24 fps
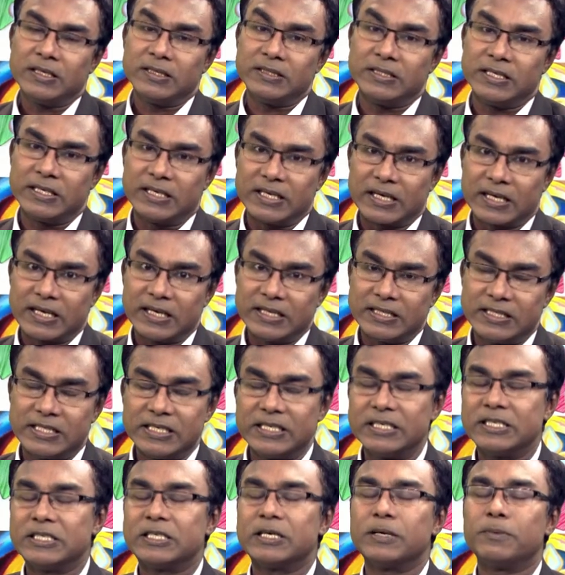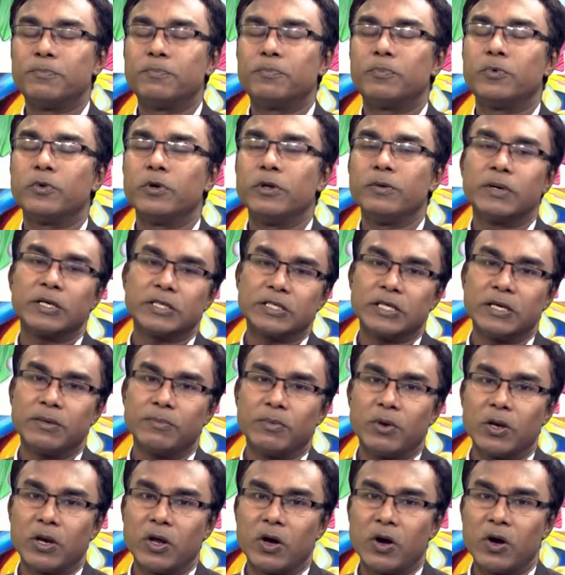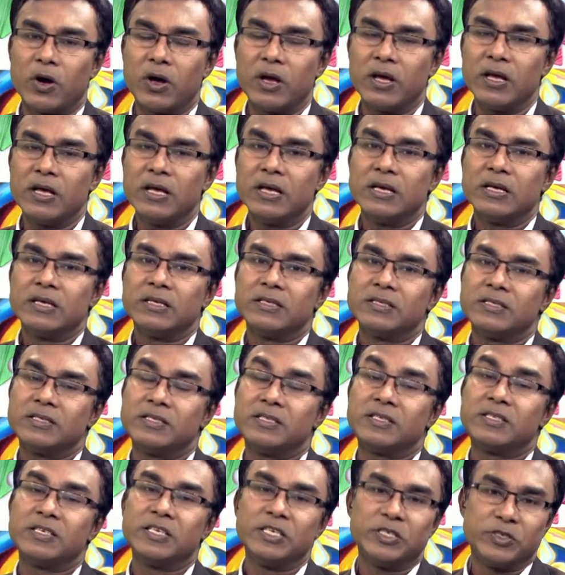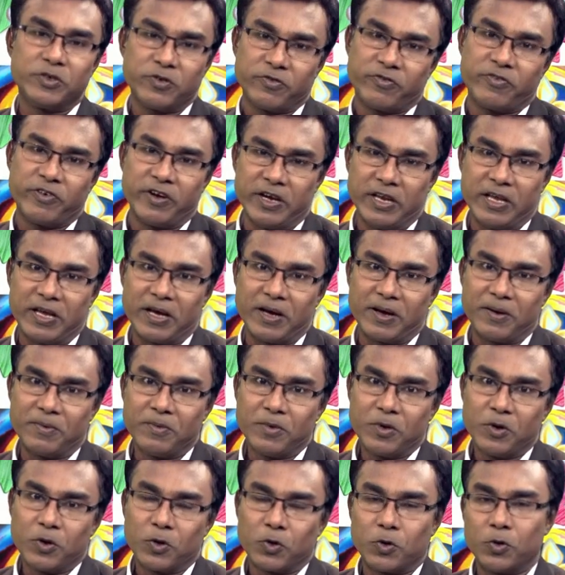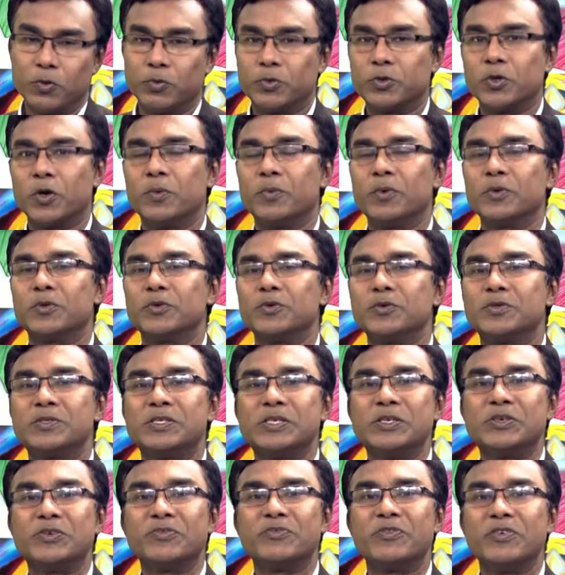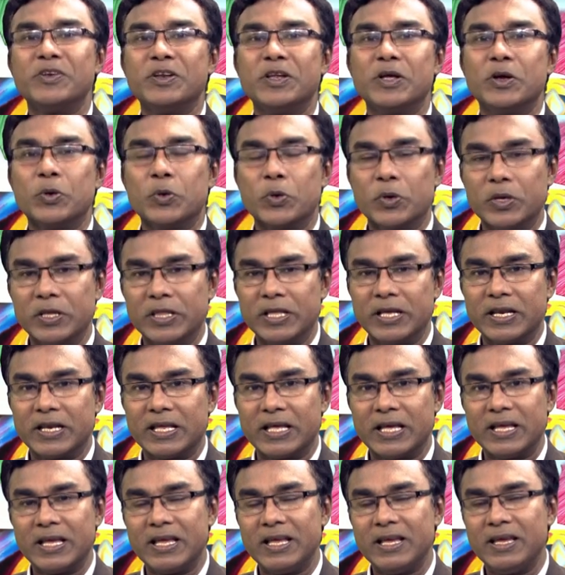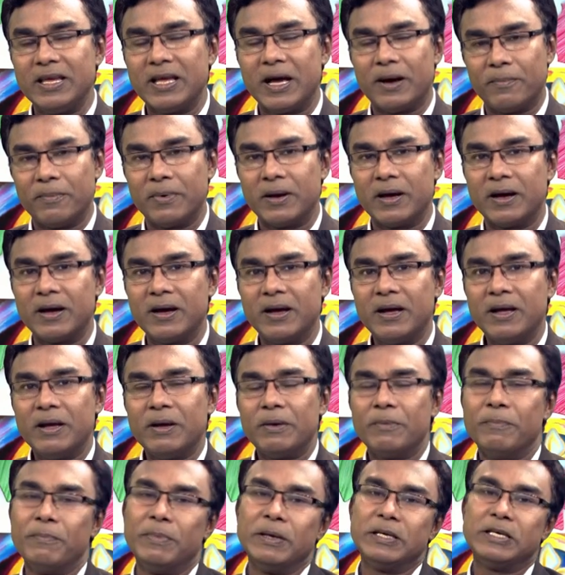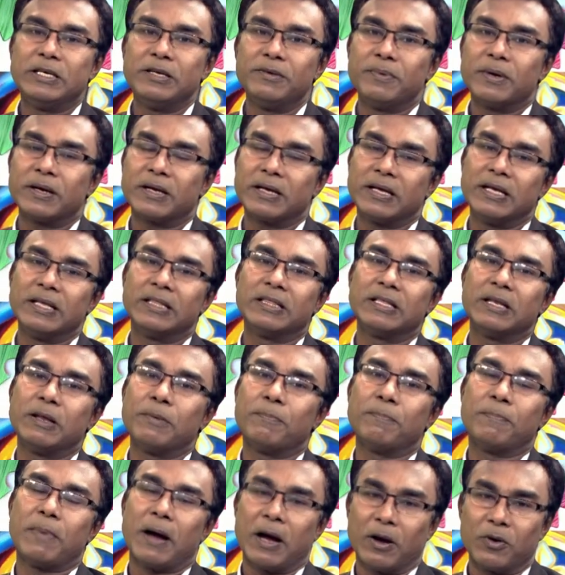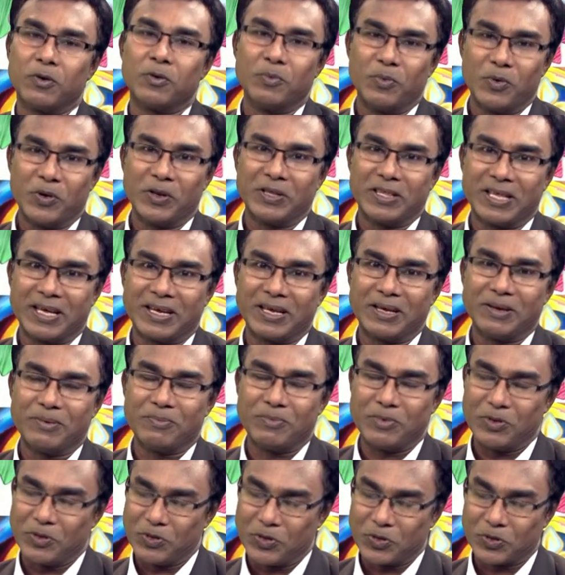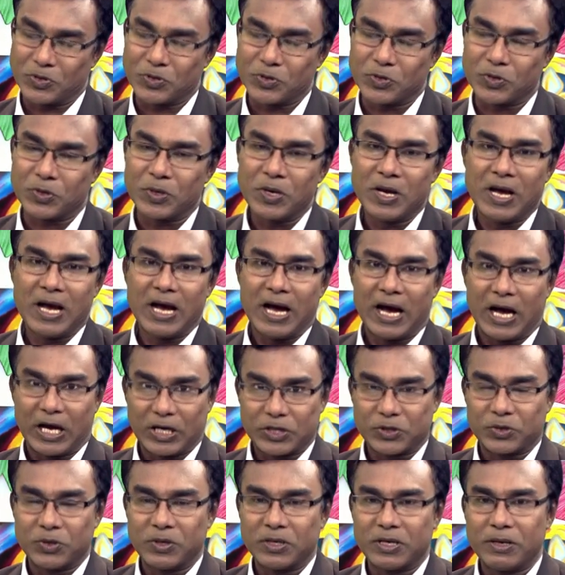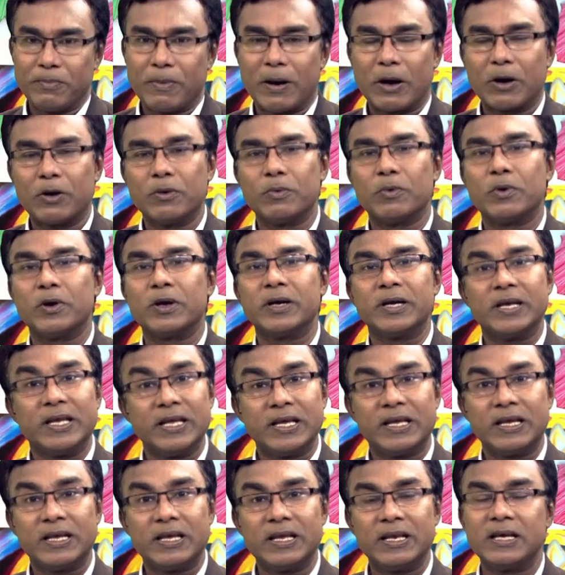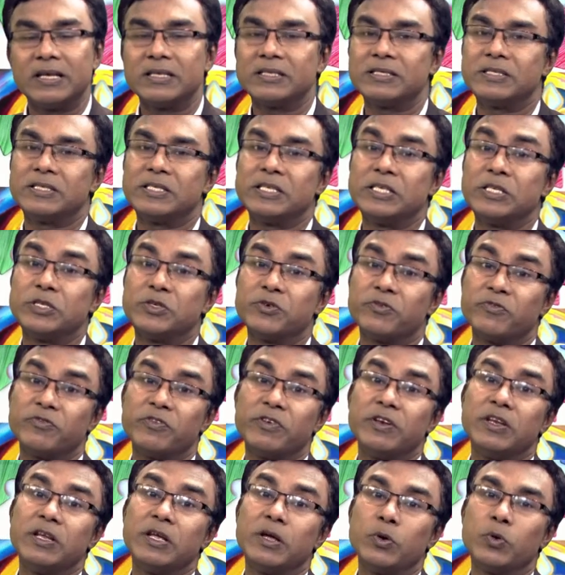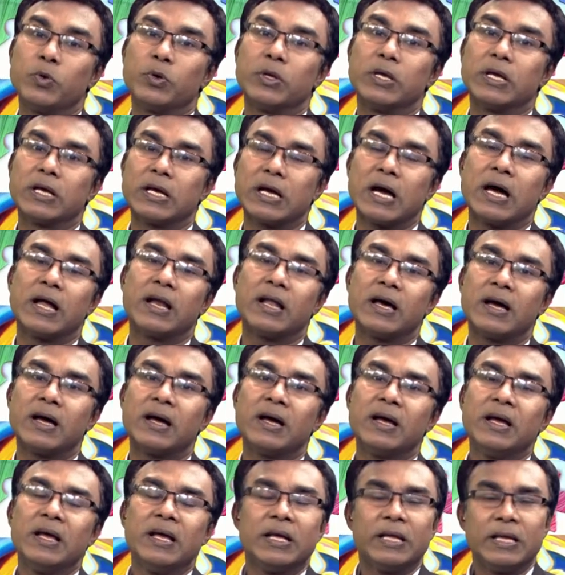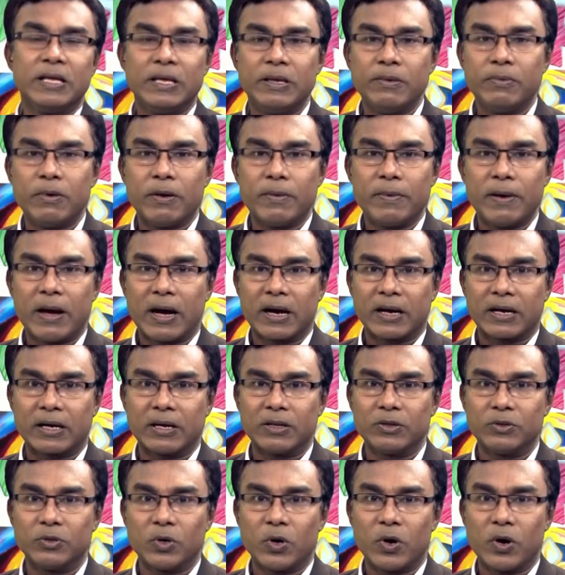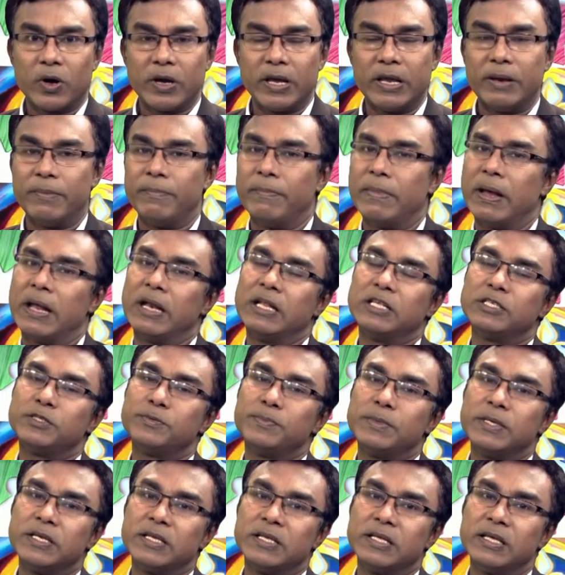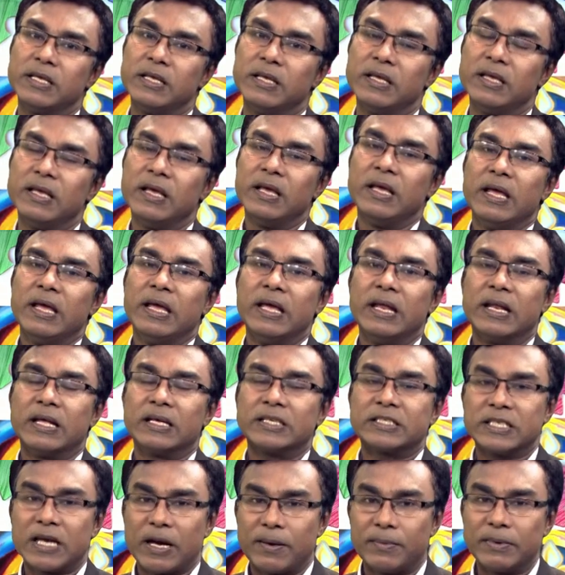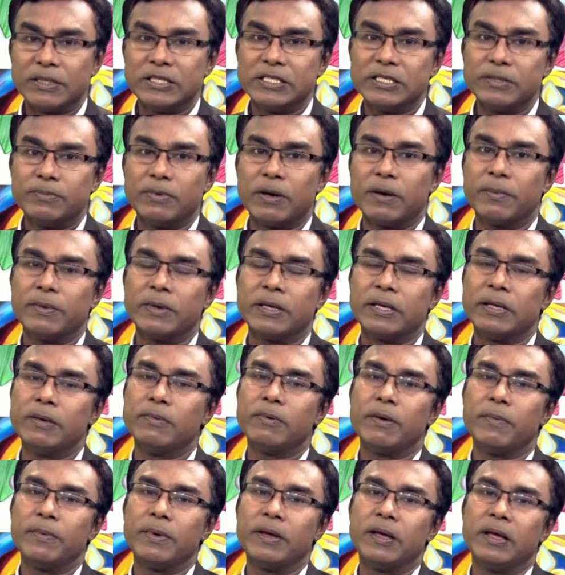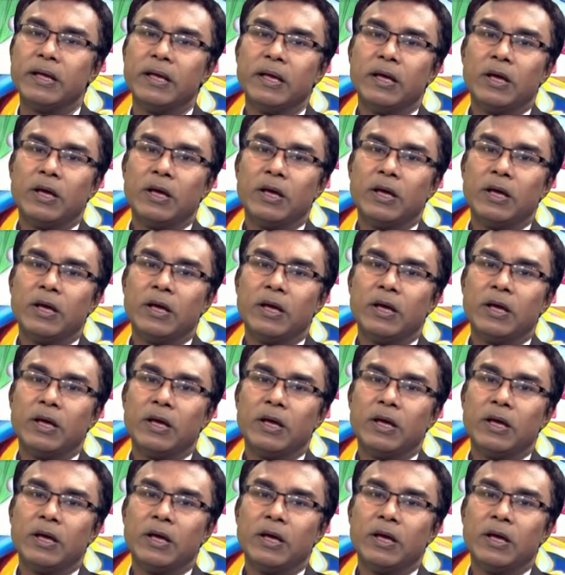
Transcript: যেটাকে চিকিৎসা পরিভাষায় বলা হয় সিজোফেনিয়া খুব সম্ভবত সিজোফেনিয়া রোগীদেরকেই আমরা বেশিরভাগ ক্ষেত্রে পাগল বলে থাকি প্রিয় দর্শক আসলে কি পাগল বলা ঠিক কিনা সিজোফেনিয়া রোগী কারা কিভাবে আক্রান্ত হয় এই ম্যানেজমেন্ট কি এরা সামাজিকভাবে কিভাবে